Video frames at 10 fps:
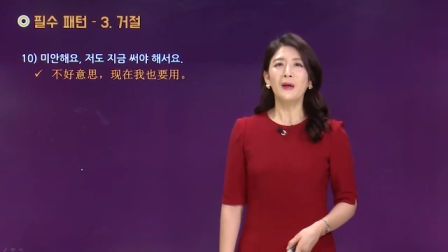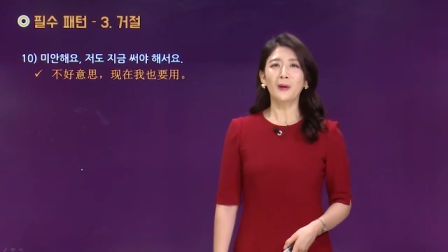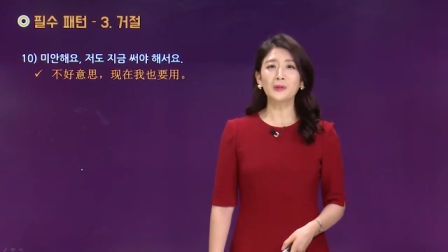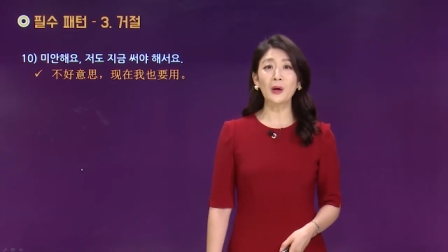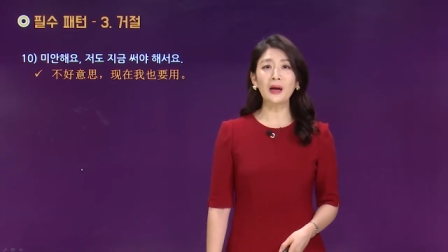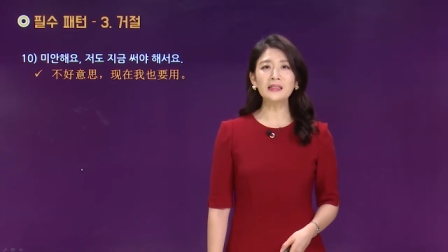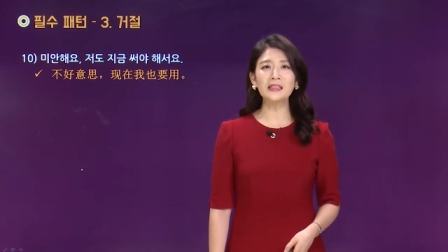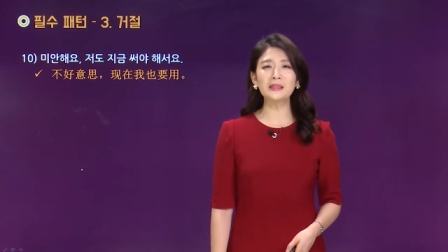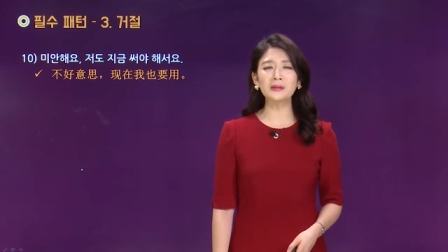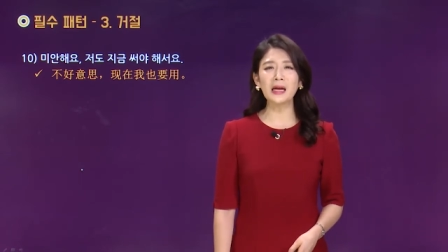여러분 저랑
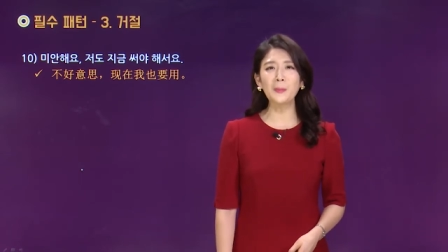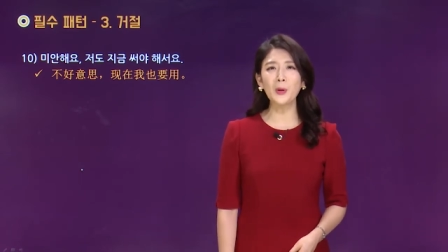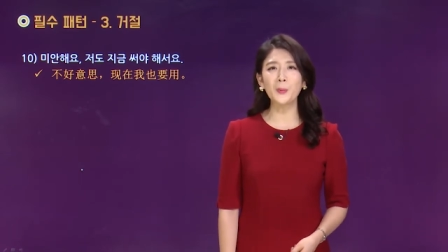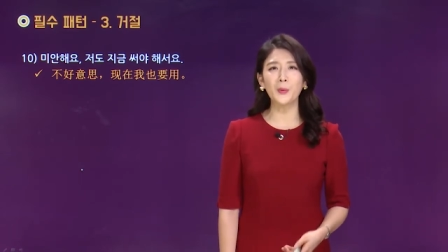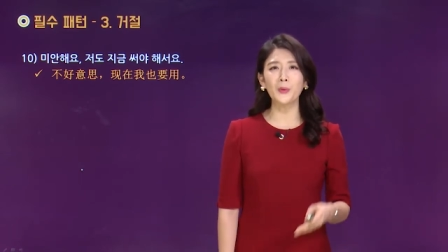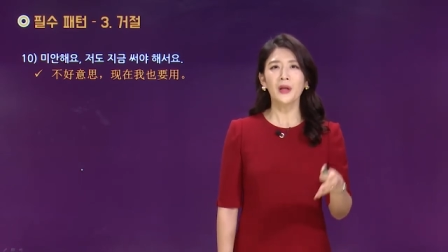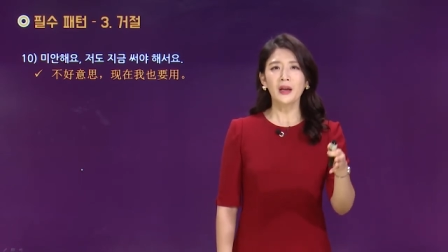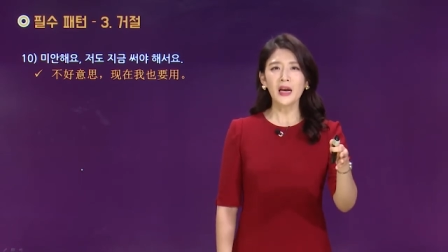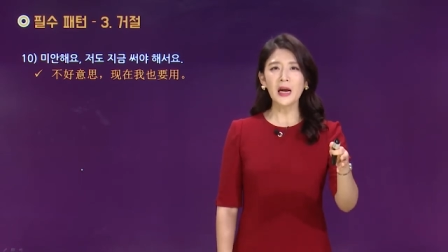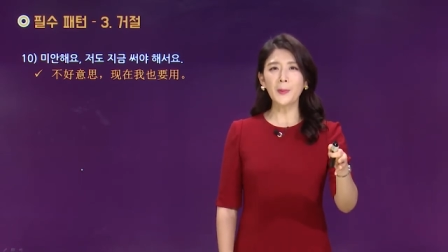지금 살펴본
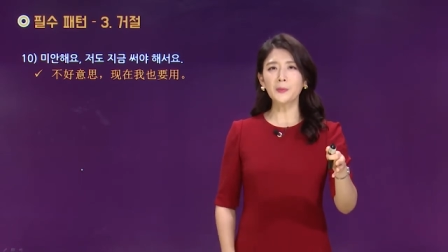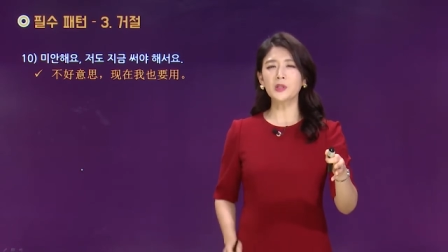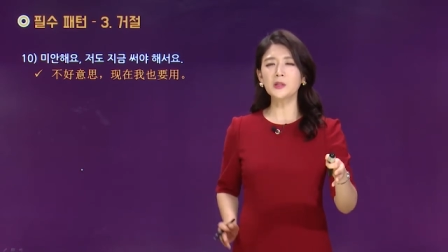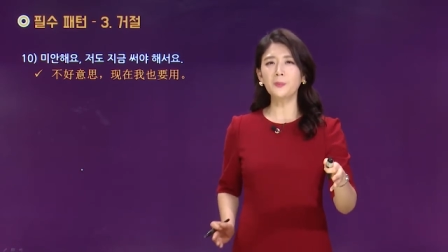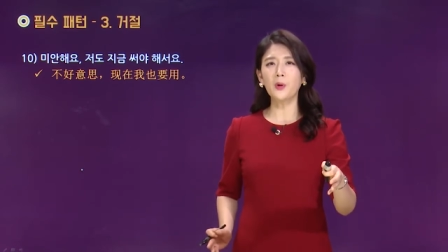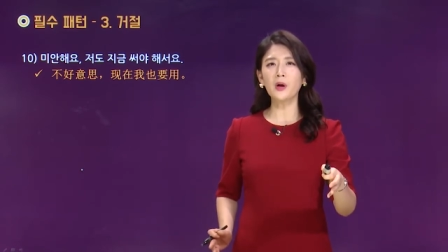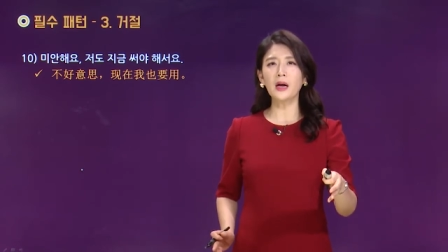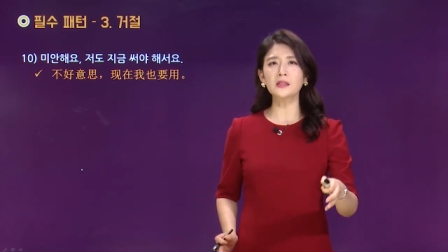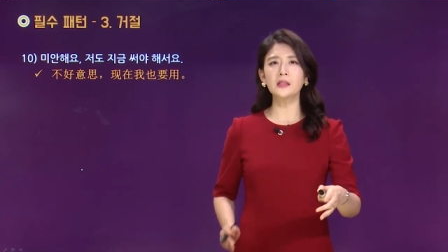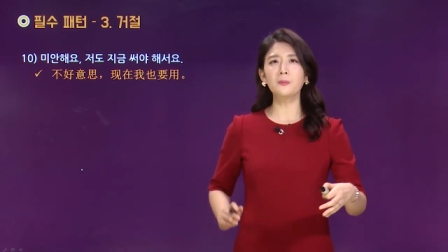1번부터
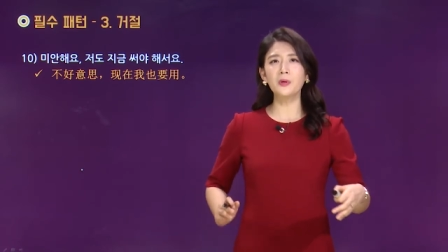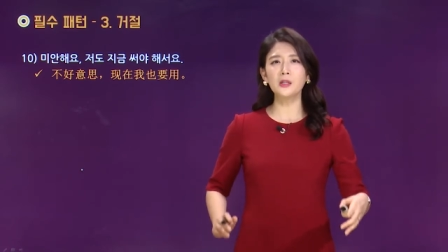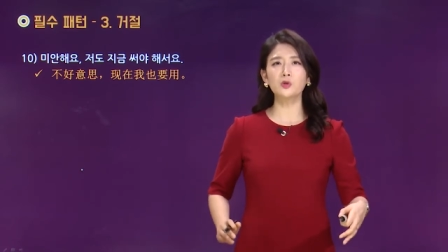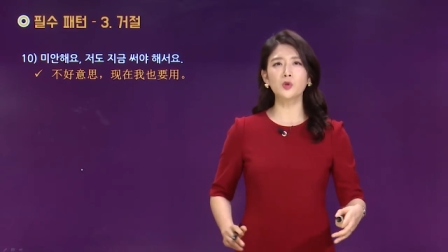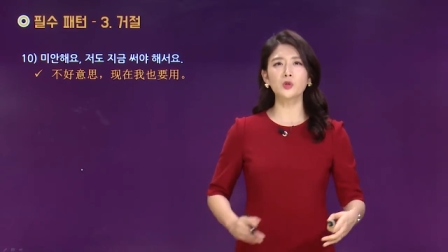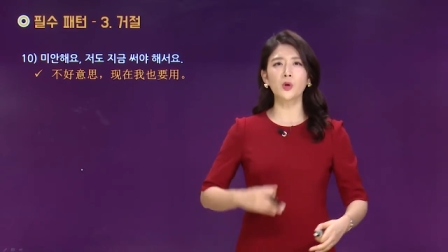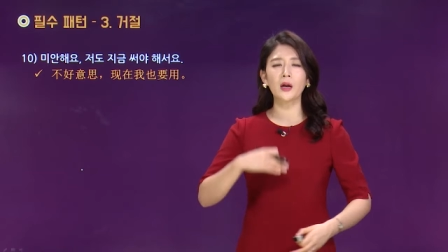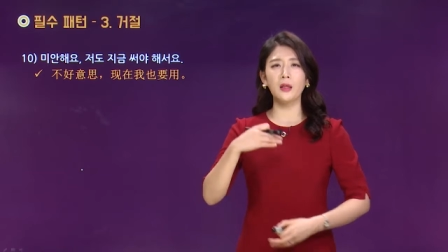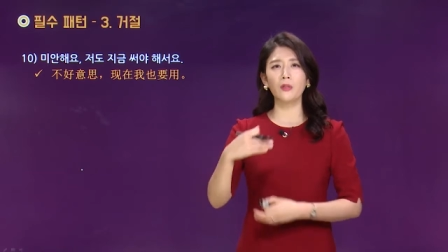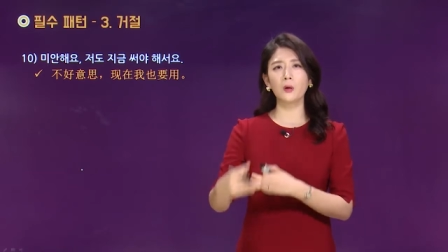10번까지는 필수적으로 저희가
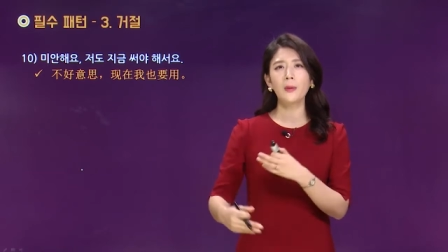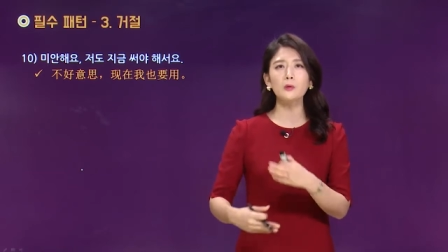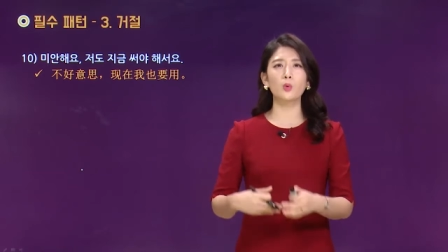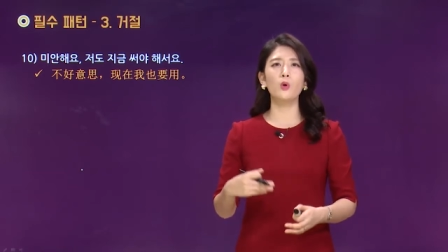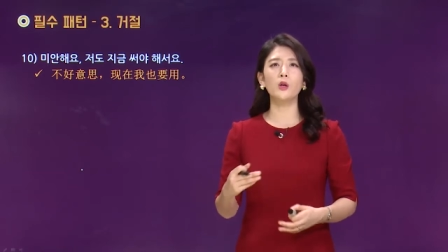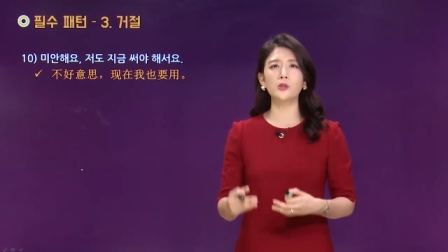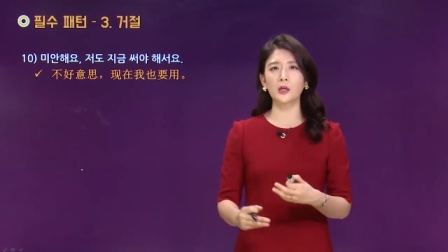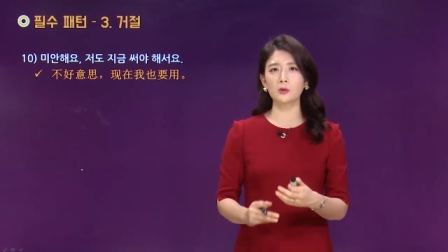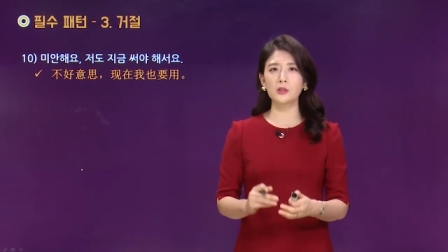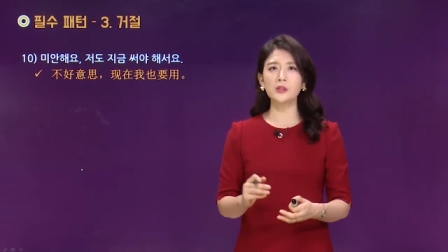랜덤으로 막 돌려서
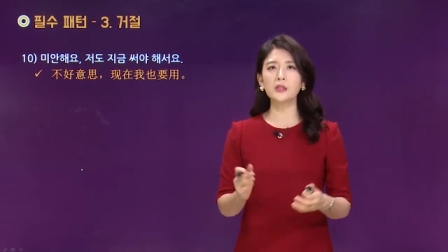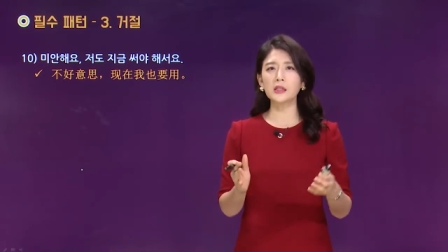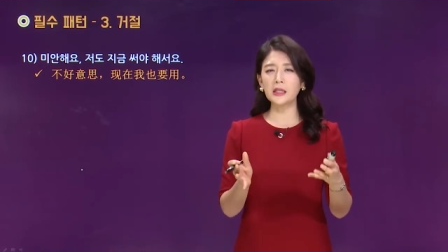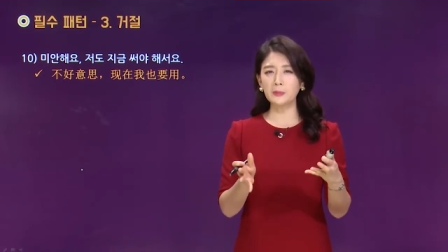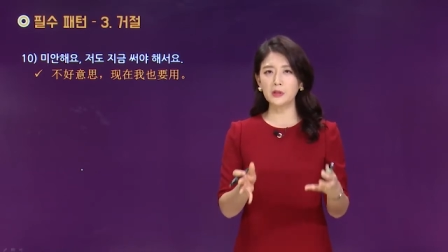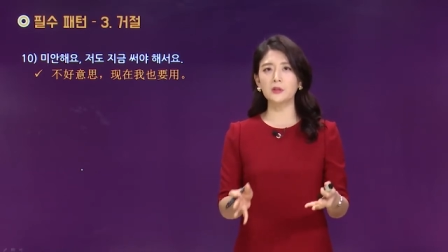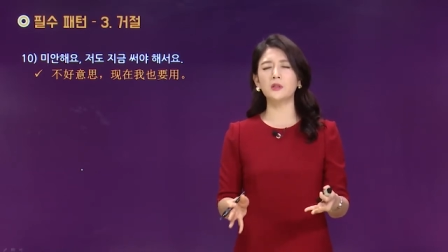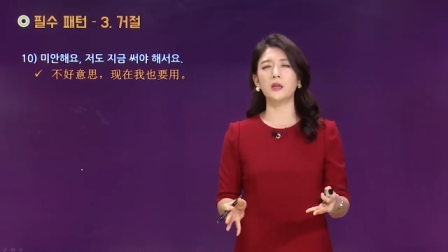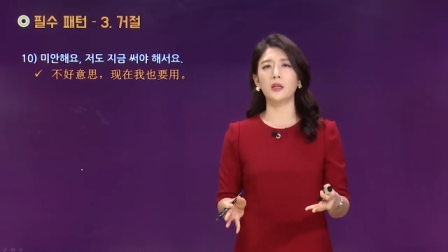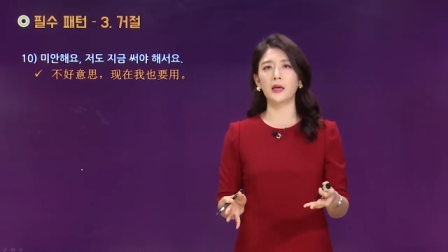계속 쓸
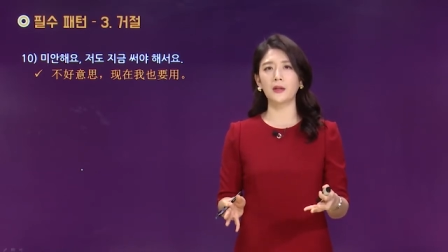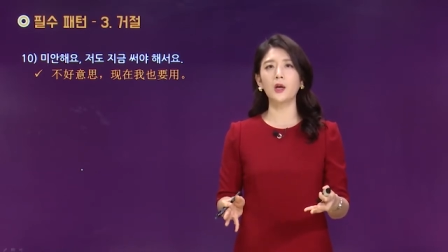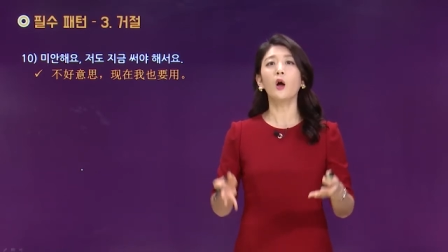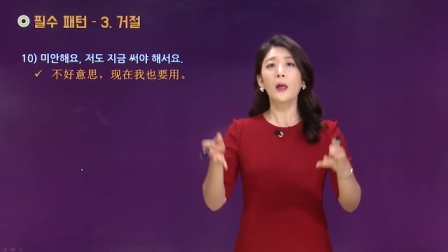스크립트들이니까요.